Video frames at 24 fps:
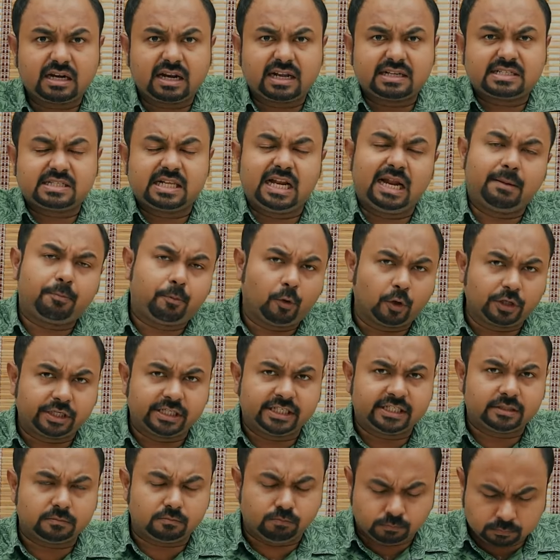ட்ரெஸ்லாம்
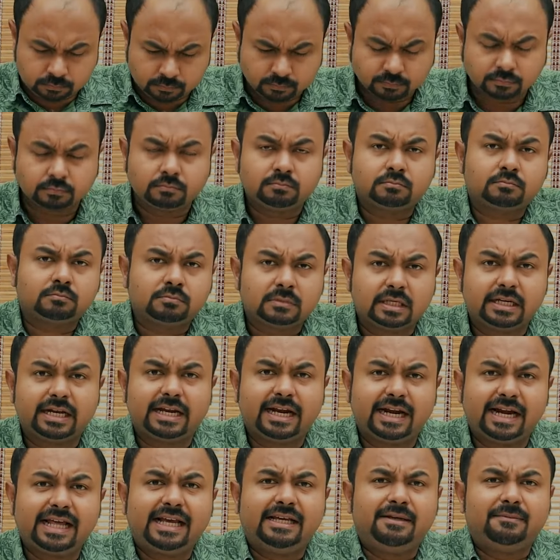போட்டுட்டு
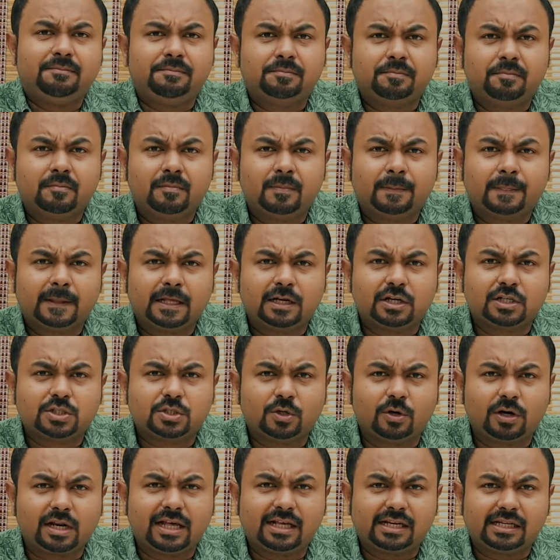நட என்று
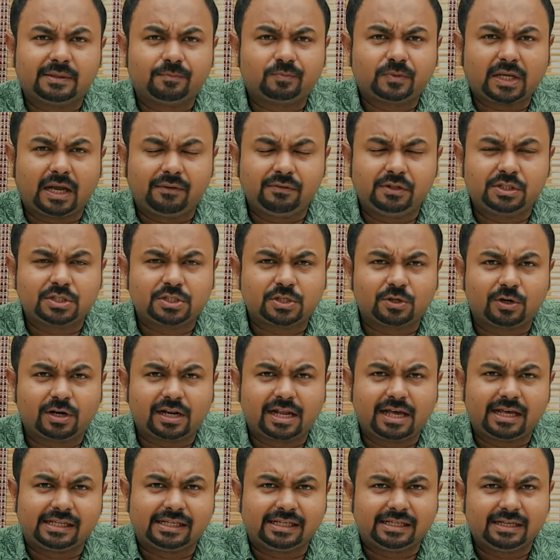சொல்றாரு தாவிது
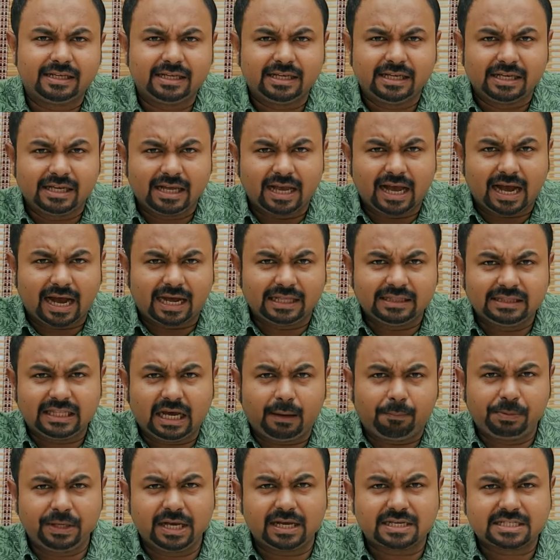சொல்றாரு அந்த
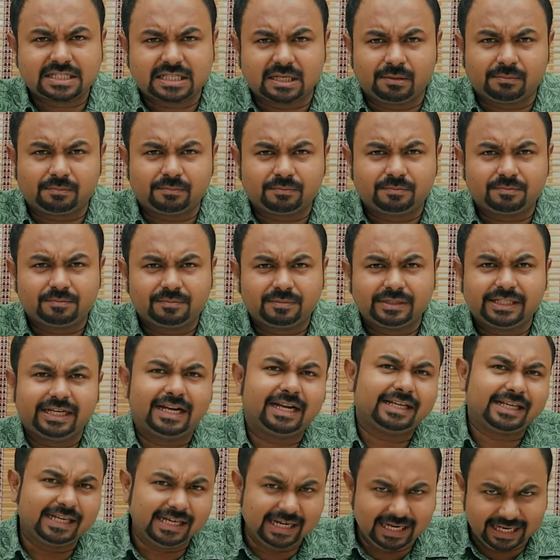அபியாசம்
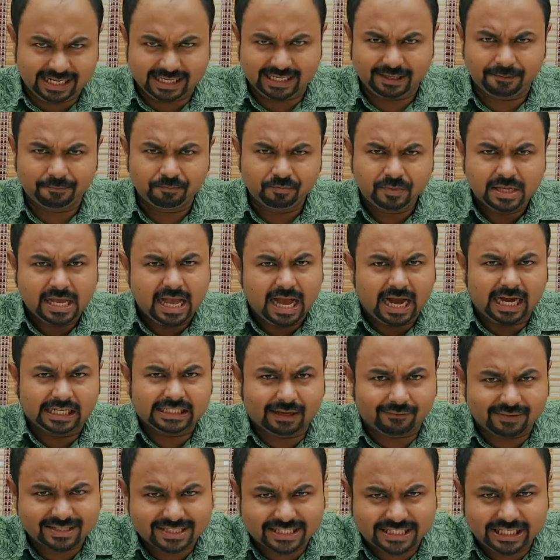எனக்கு இல்லை அந்த
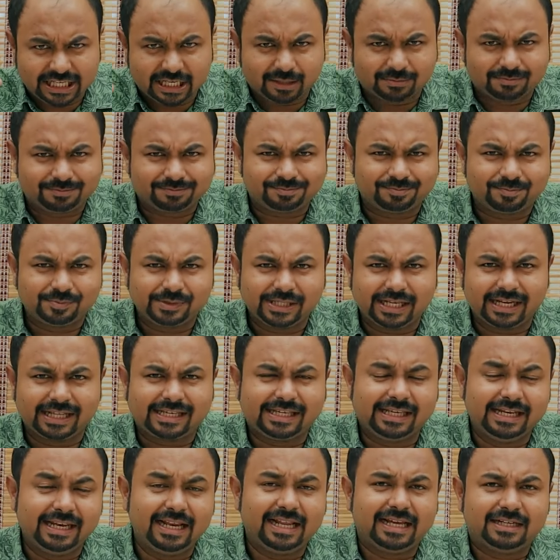அவசியம்
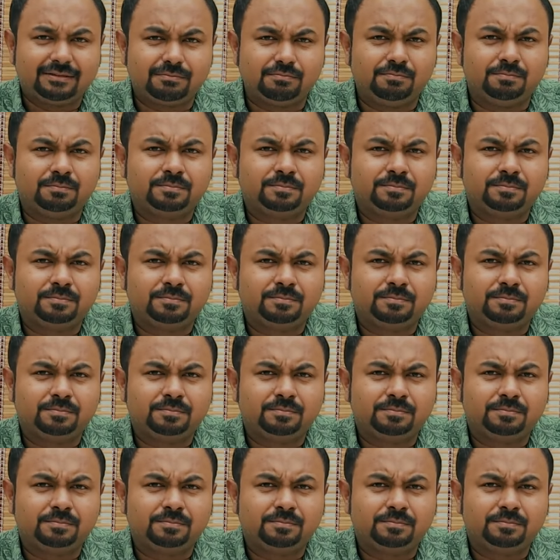எனக்கு இல்லை